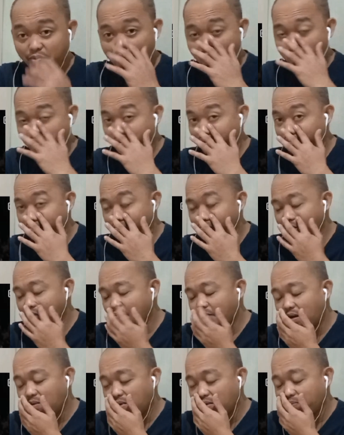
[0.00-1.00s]
mapapa
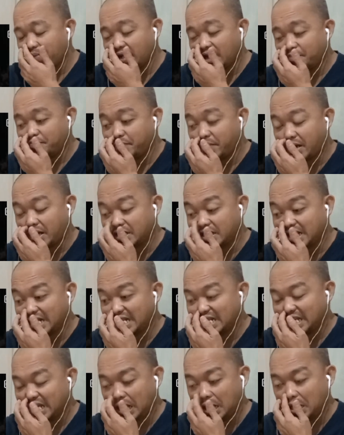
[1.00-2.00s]
mapapapalakpak ka
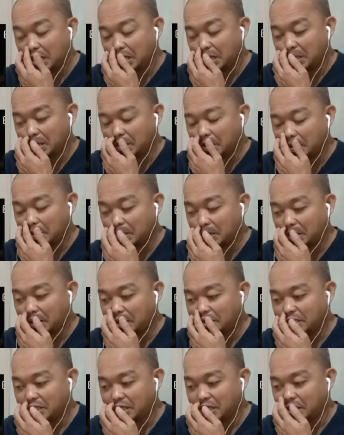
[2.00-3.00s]
talaga eh
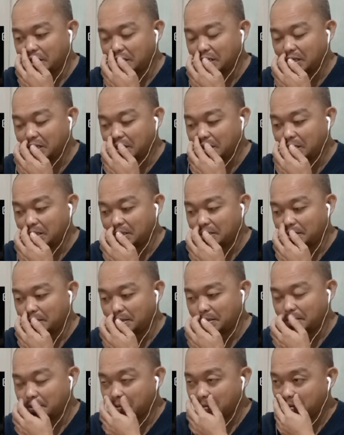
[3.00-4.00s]
kasi
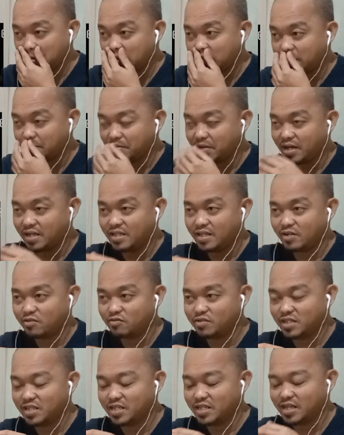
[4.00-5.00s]
sa mga
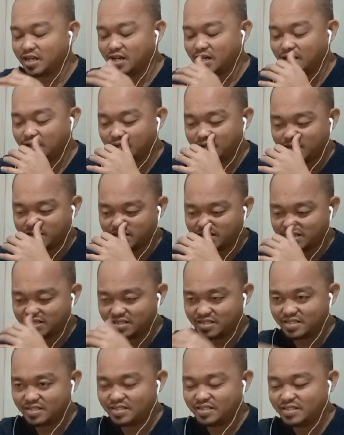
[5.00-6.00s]
larong liga
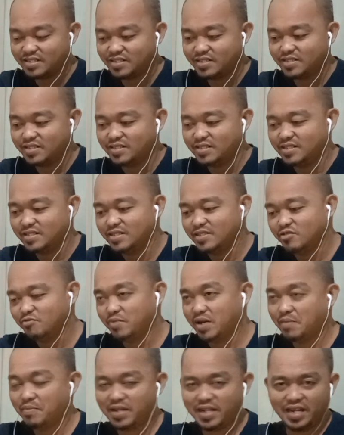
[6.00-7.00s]

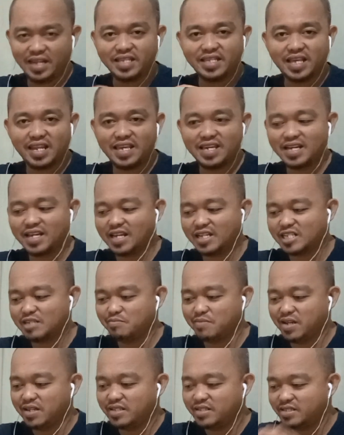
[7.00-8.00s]
mga malilit na liga
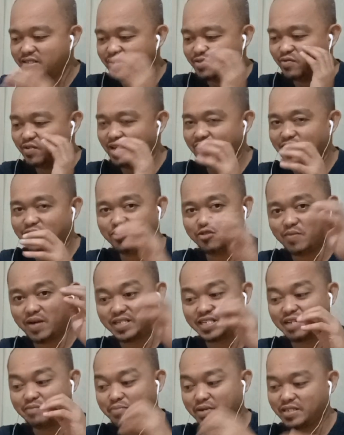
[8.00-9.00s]
lang naman wala nang
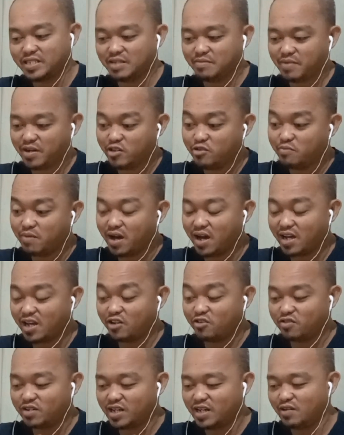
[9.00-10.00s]
sumasalpak di ba yung
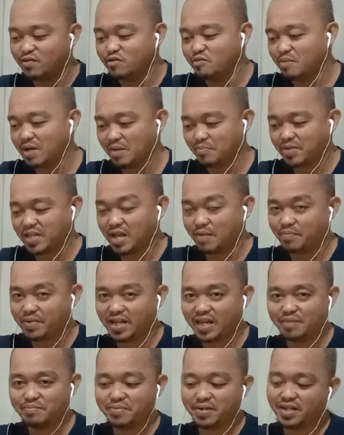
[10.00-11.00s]
mga ganong galaw yung mga
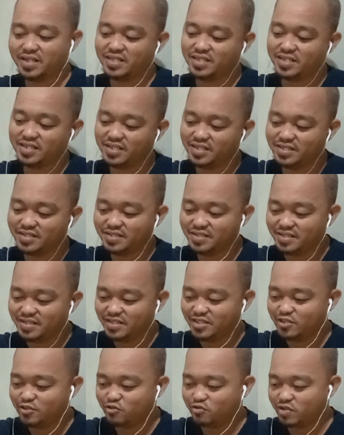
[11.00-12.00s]
pinapalakpakan
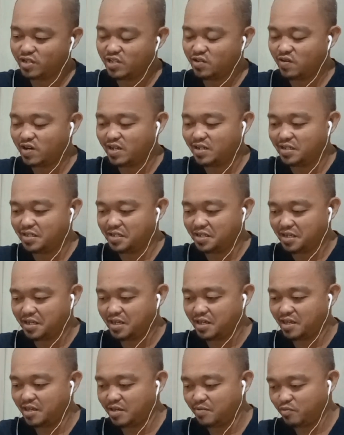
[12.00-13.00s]
yung ginawa ni
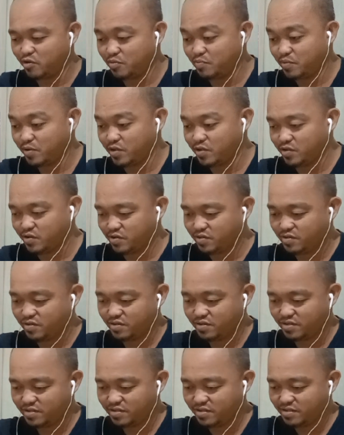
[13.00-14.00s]
Poy Poy doon
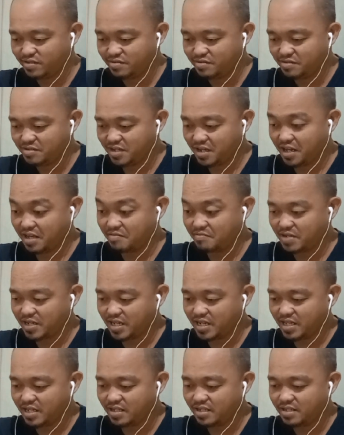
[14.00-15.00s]
galing
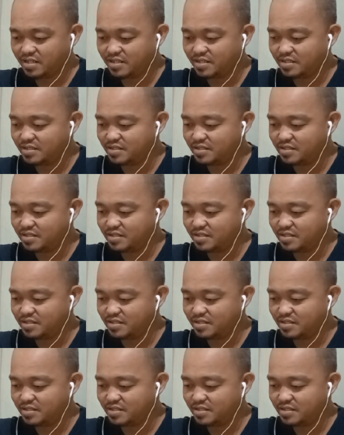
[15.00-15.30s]
magaling